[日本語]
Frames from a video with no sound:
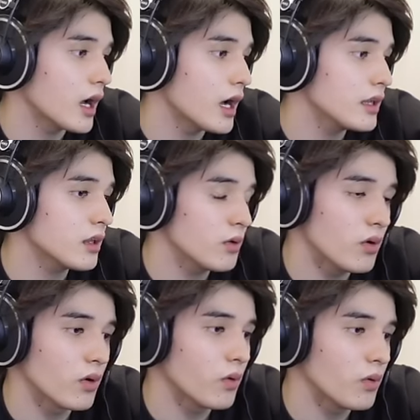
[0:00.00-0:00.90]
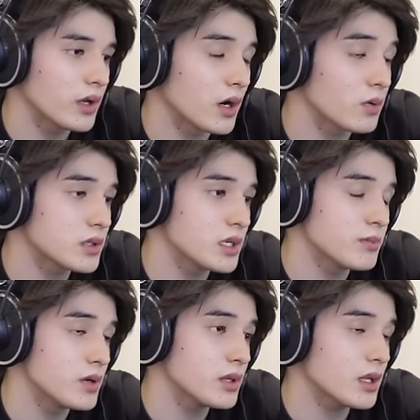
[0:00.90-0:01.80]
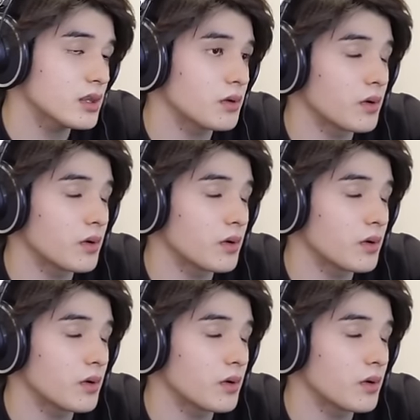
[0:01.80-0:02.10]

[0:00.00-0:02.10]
相手の行為がこっちに向いたっての